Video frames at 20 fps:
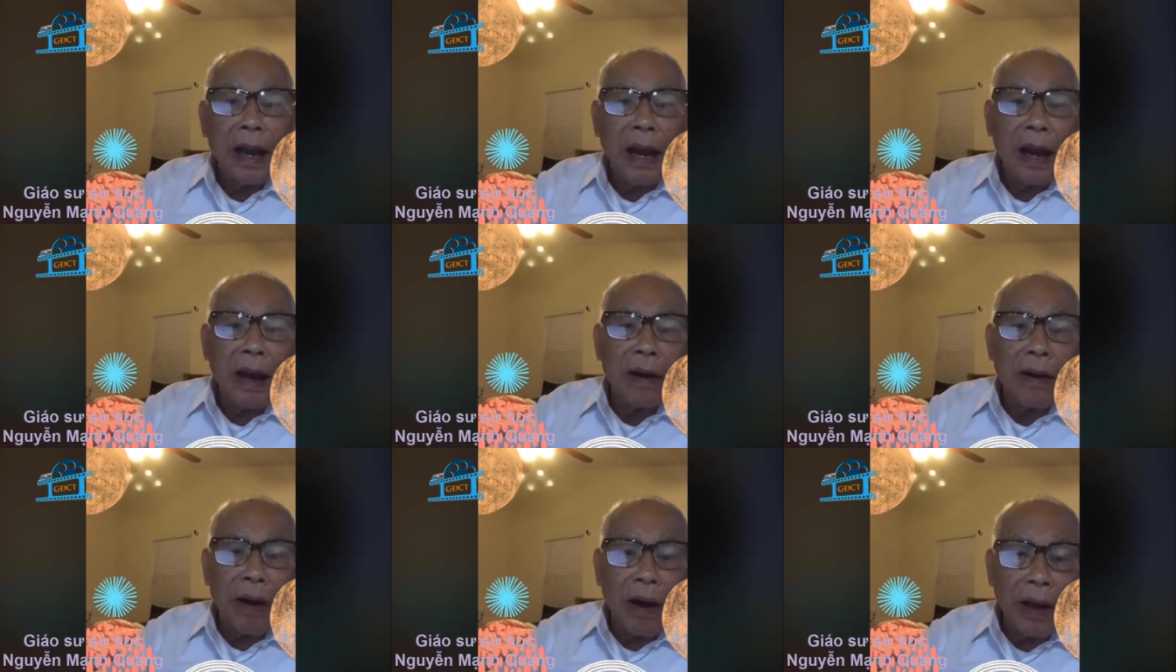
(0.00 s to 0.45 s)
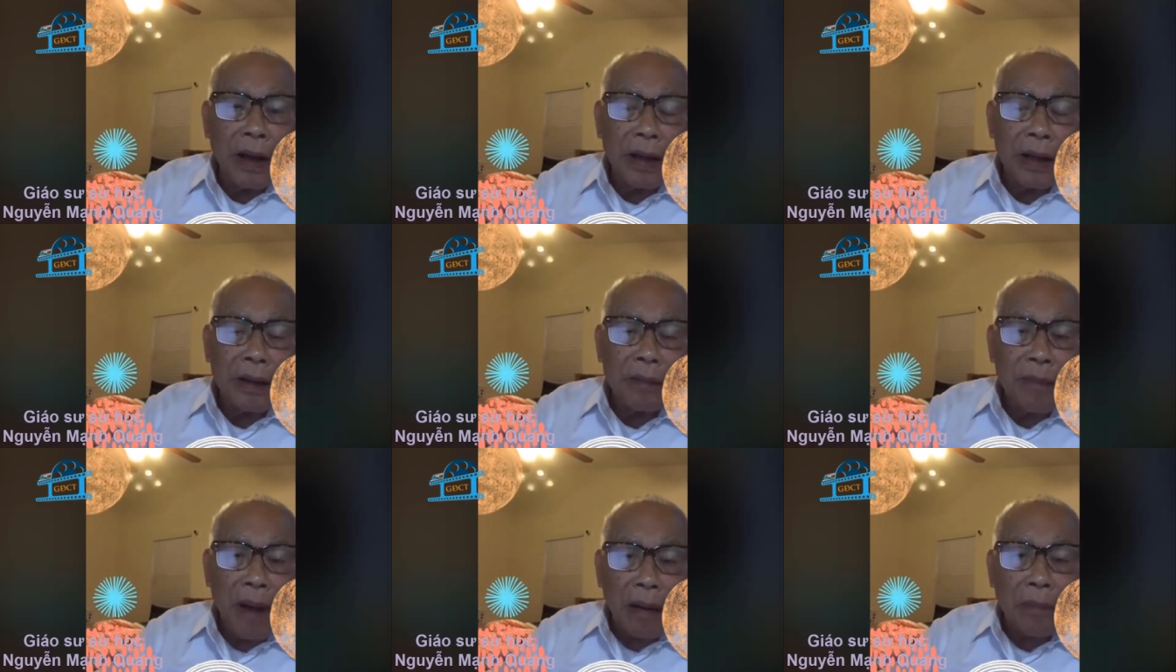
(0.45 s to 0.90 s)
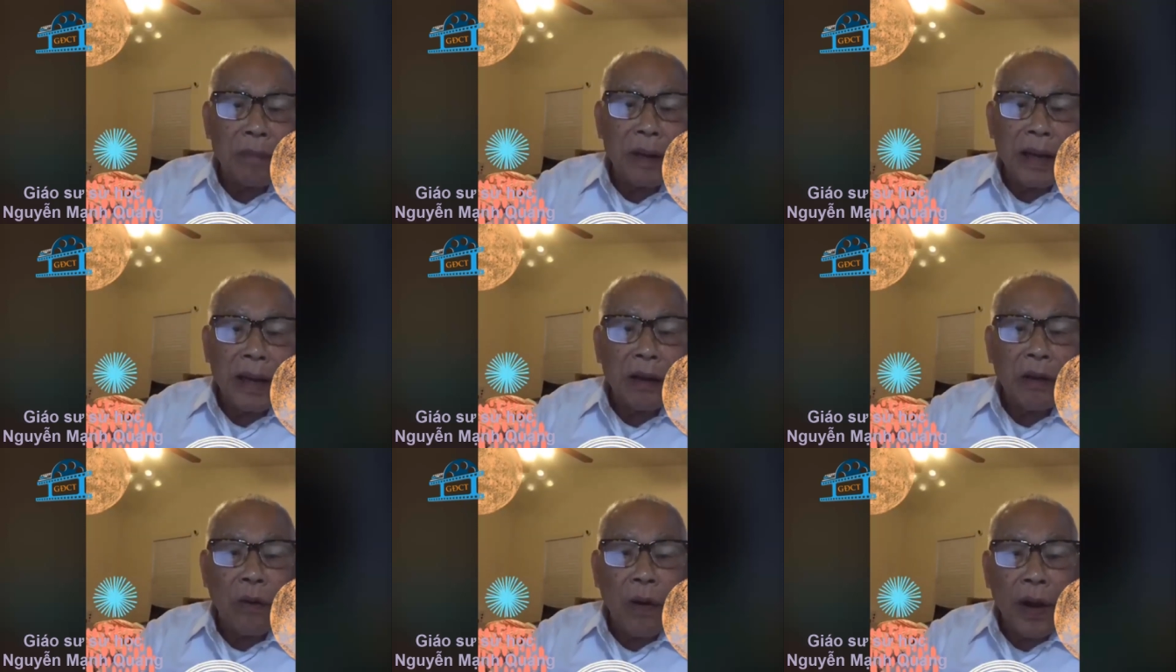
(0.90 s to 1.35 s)
người Bắc
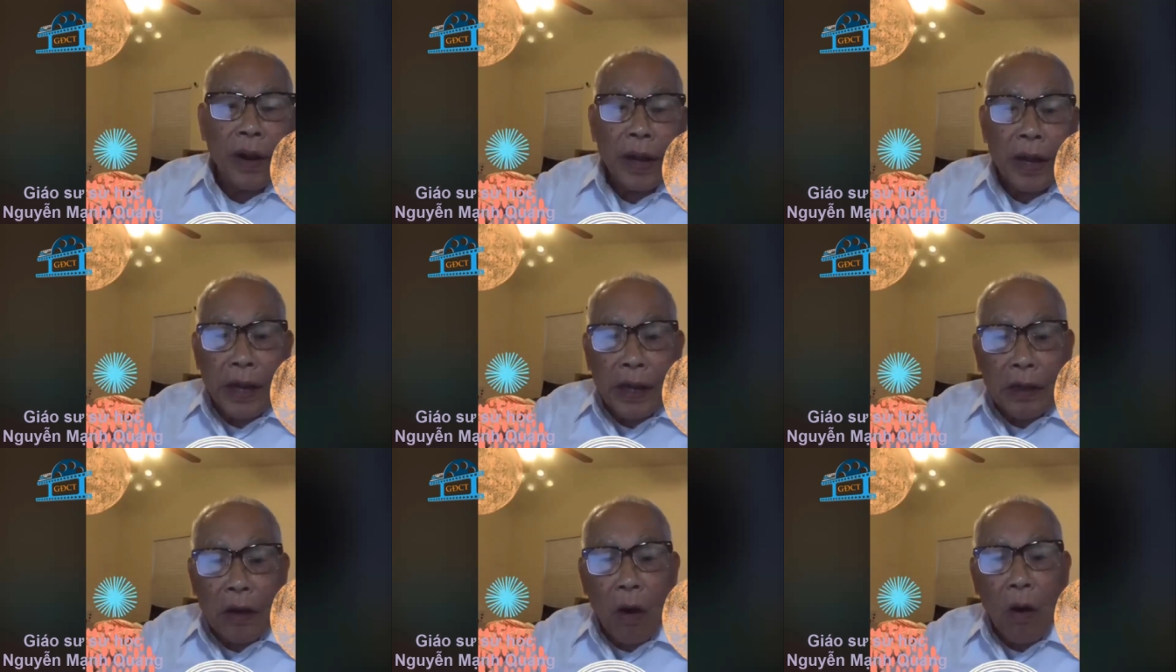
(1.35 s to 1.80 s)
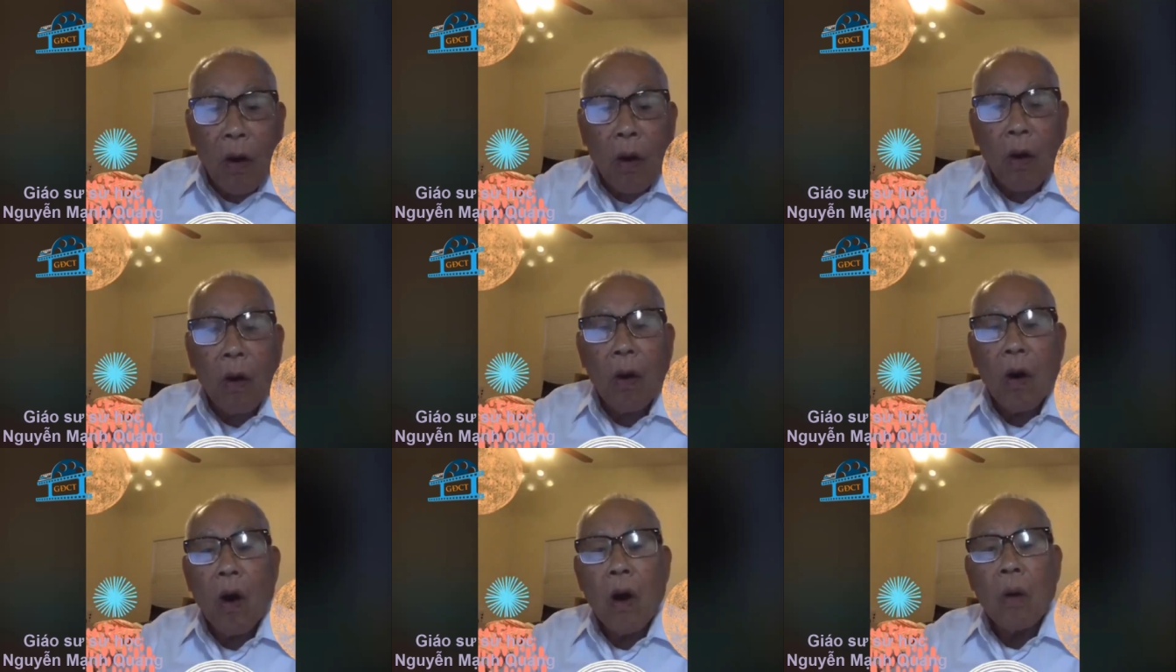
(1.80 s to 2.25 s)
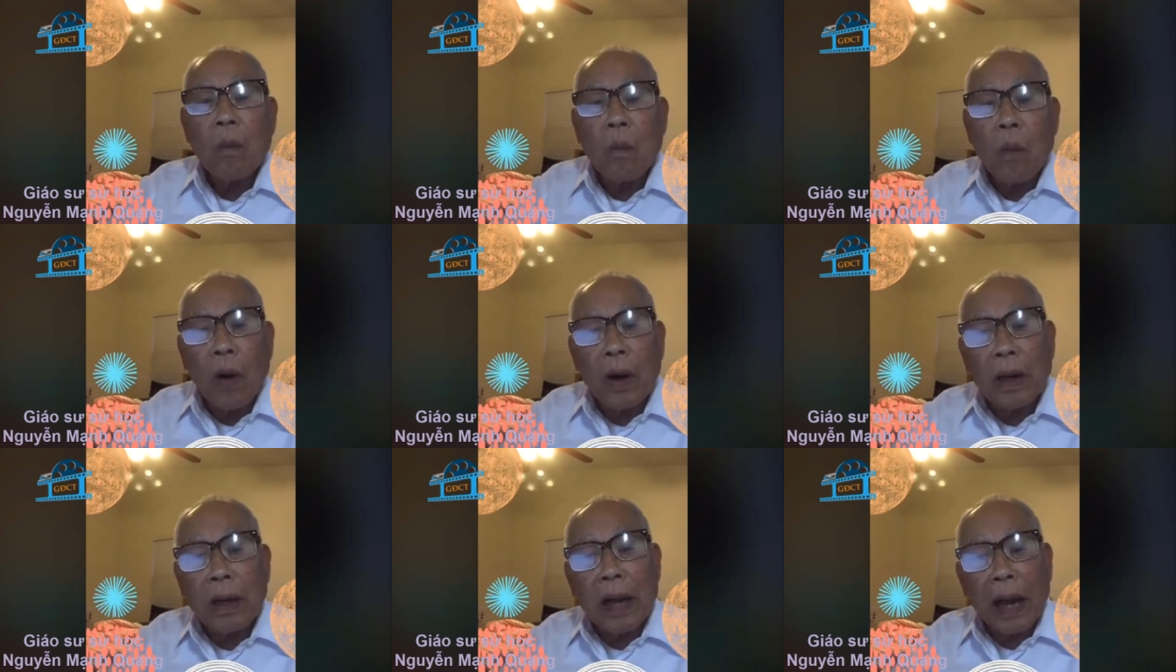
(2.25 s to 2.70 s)
Mỹ có ý đồ
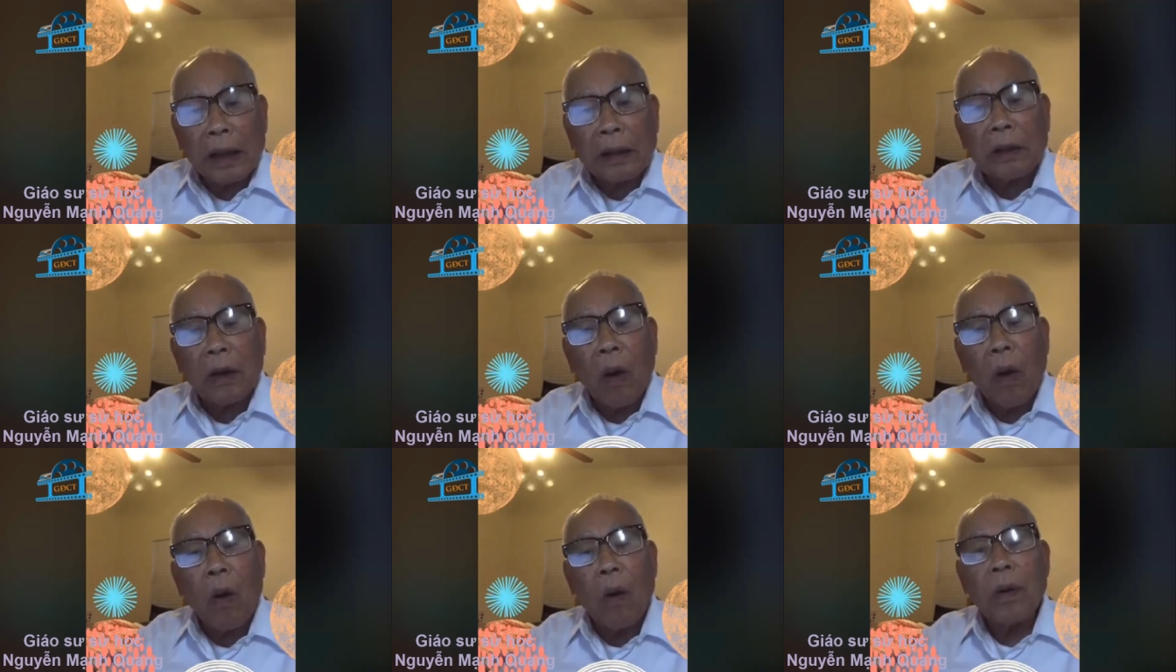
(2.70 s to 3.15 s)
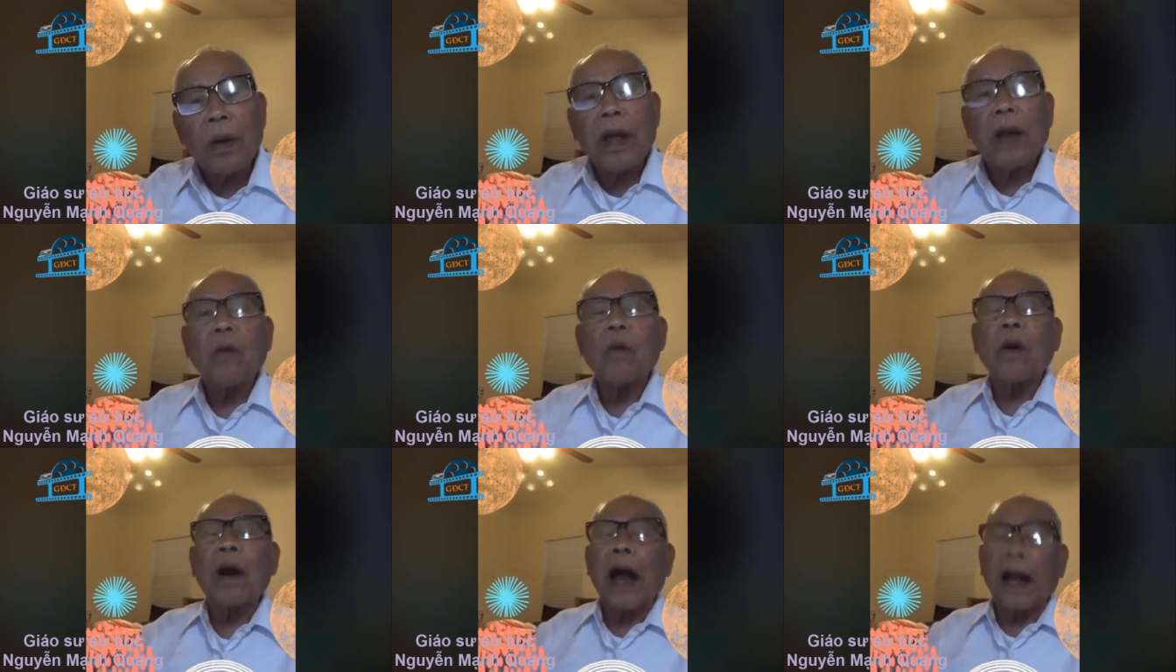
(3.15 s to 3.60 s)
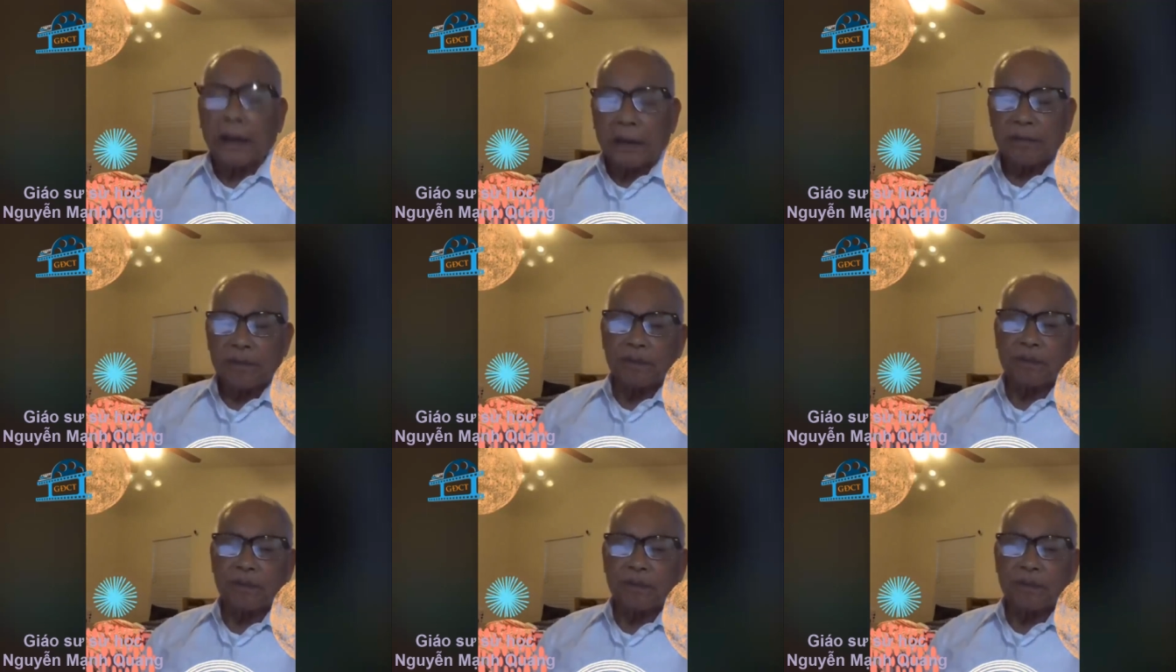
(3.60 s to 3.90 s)
muốn lật đổ đế quốc Anh.